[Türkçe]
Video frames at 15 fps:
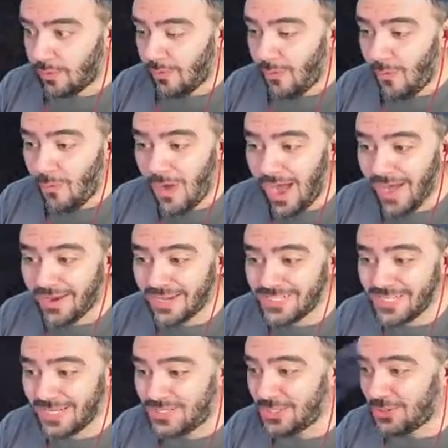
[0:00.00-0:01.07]
Oha
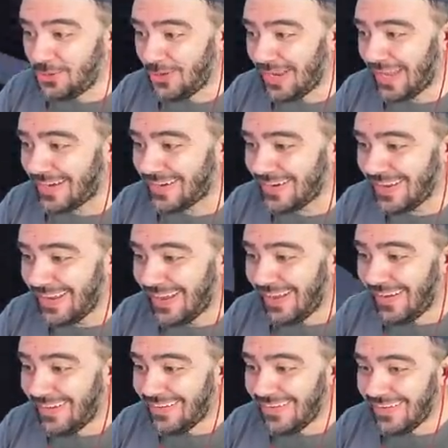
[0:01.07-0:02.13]
araçtan çıkıyorlar.
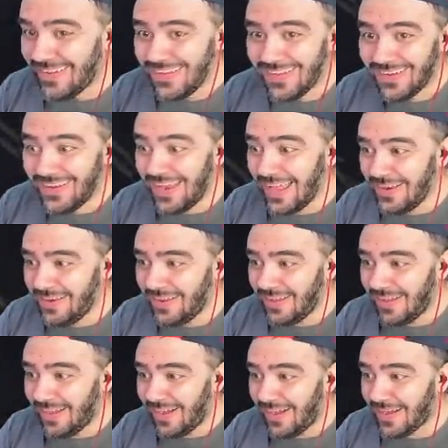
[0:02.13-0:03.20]
Lan
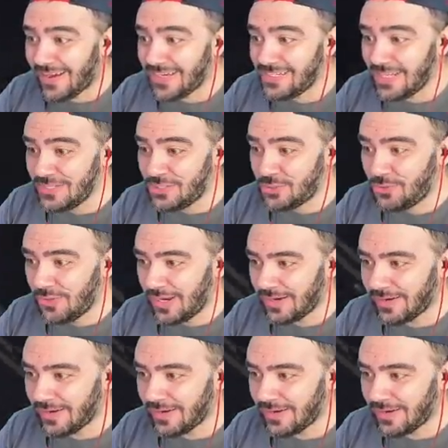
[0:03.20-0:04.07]
araçtan çıkıyorlar.